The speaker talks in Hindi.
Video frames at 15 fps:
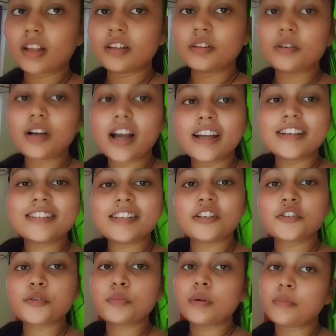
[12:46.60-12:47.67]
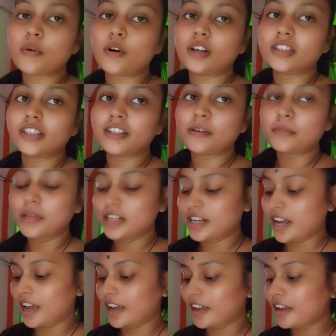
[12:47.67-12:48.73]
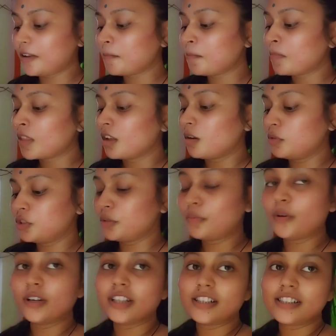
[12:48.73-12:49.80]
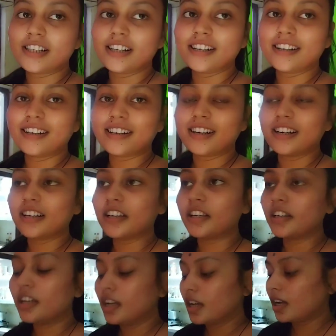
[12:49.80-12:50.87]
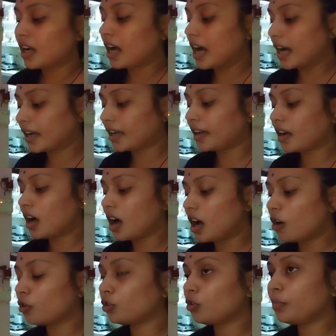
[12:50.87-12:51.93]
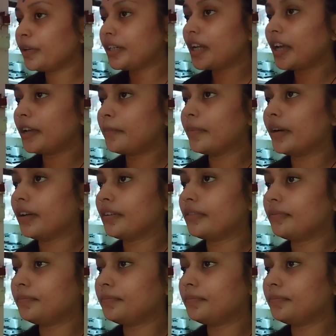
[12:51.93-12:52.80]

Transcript: तो गाई सच में बहुत ज़्यादा मीठा है मुझे बहुत अच्छा लगा खा के खा के खाओ तो बेटा एक बार